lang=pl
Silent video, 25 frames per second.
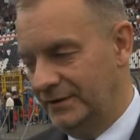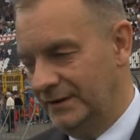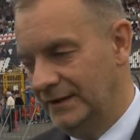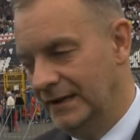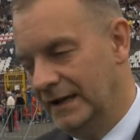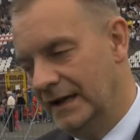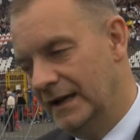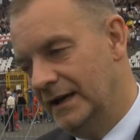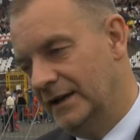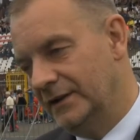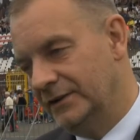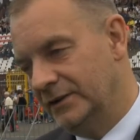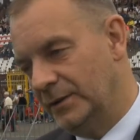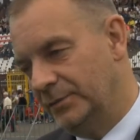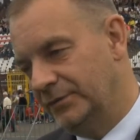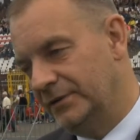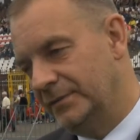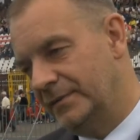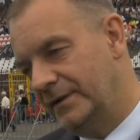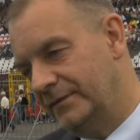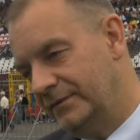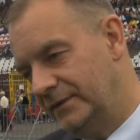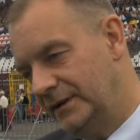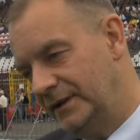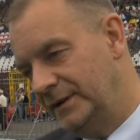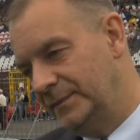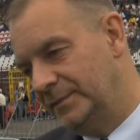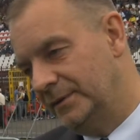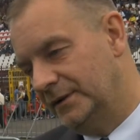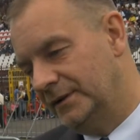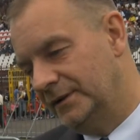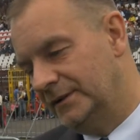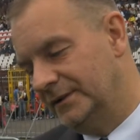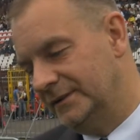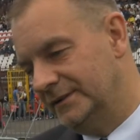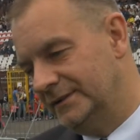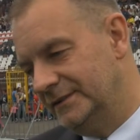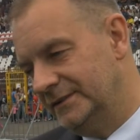się dobrze bawili,
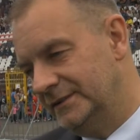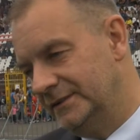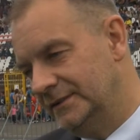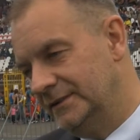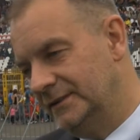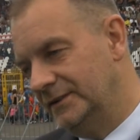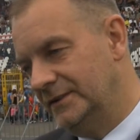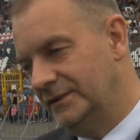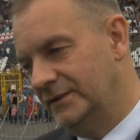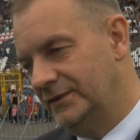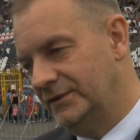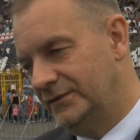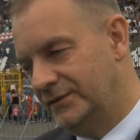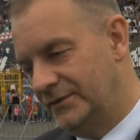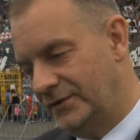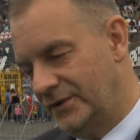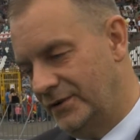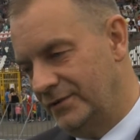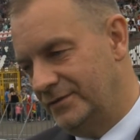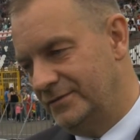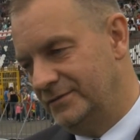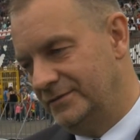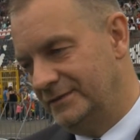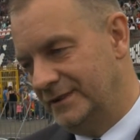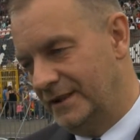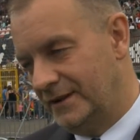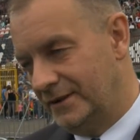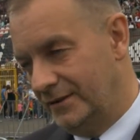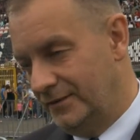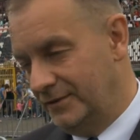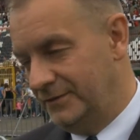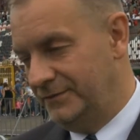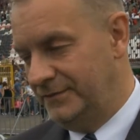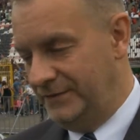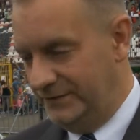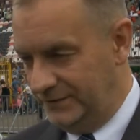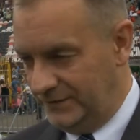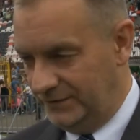bo e, z roku na
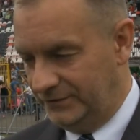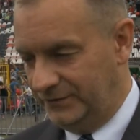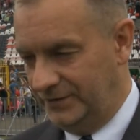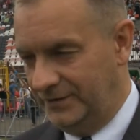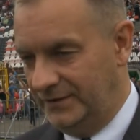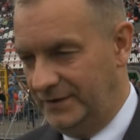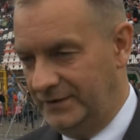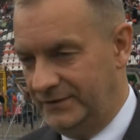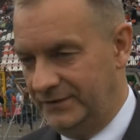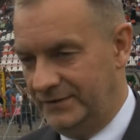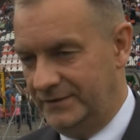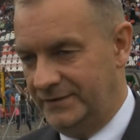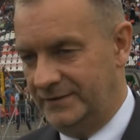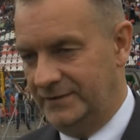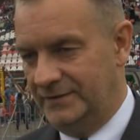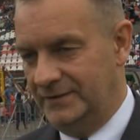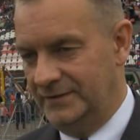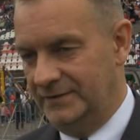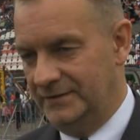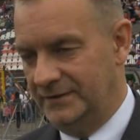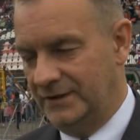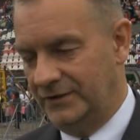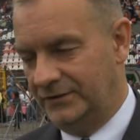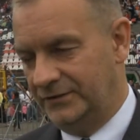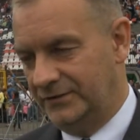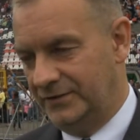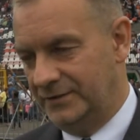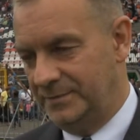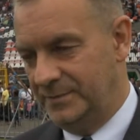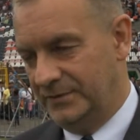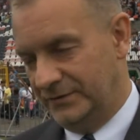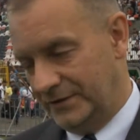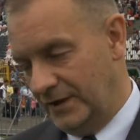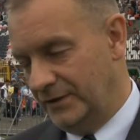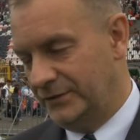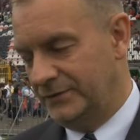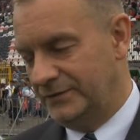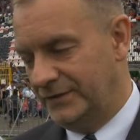rok widzę, że jest e, naszych
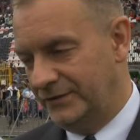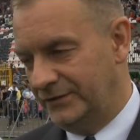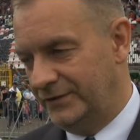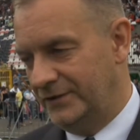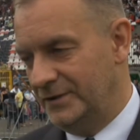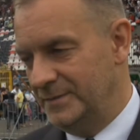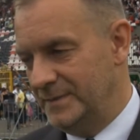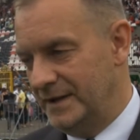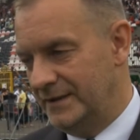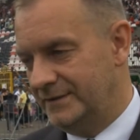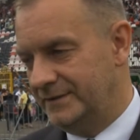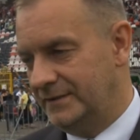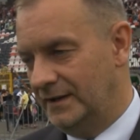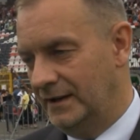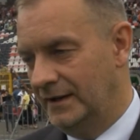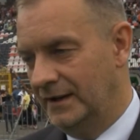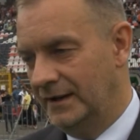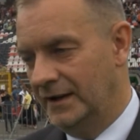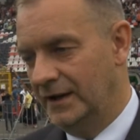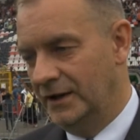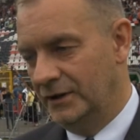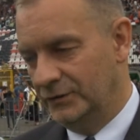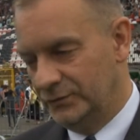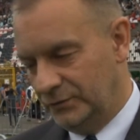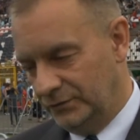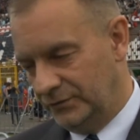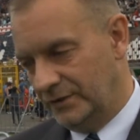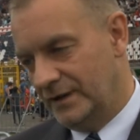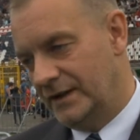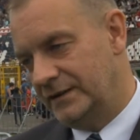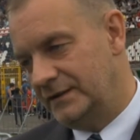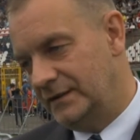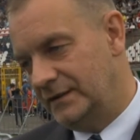mieszkańców naszego miasta dużo